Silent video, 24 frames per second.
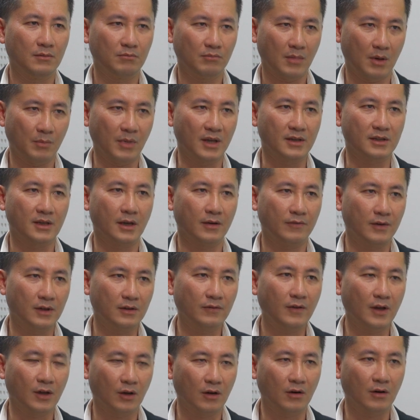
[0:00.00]
mà mình sẽ vẫn
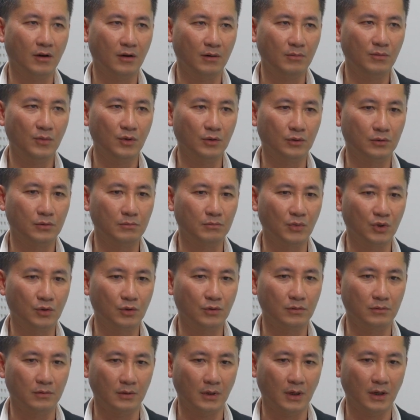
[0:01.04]
phải có một một
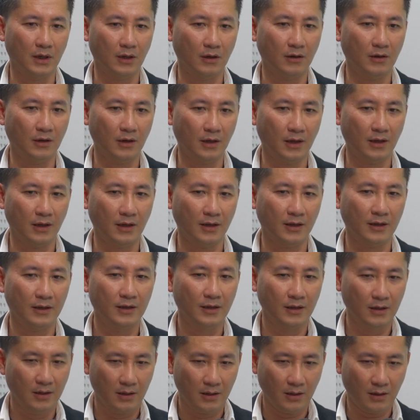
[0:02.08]
à, gọi là
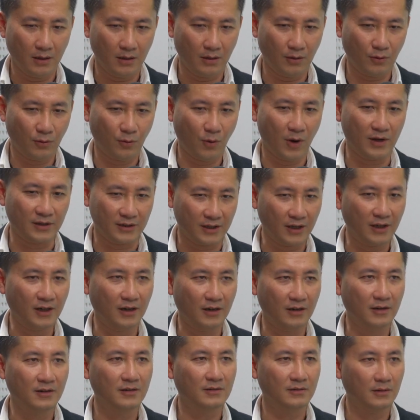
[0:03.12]
à, khoảng
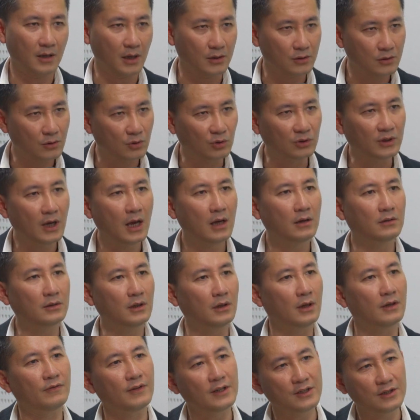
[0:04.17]
chờ để cho đối tác có
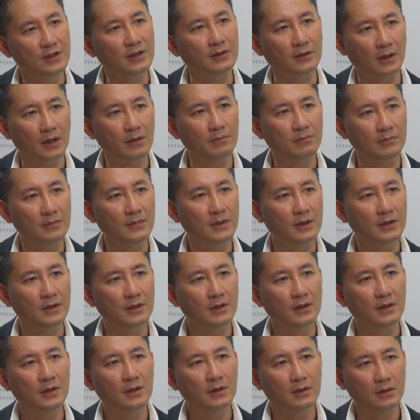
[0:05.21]
thể là phát triển thêm
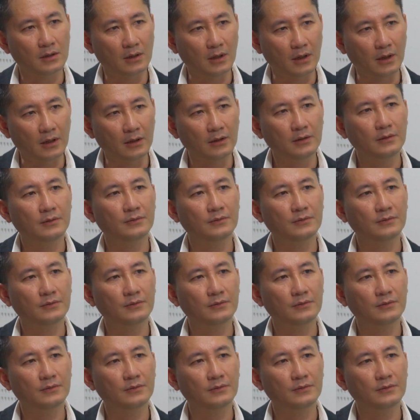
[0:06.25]
Ừ, ừ. đấy.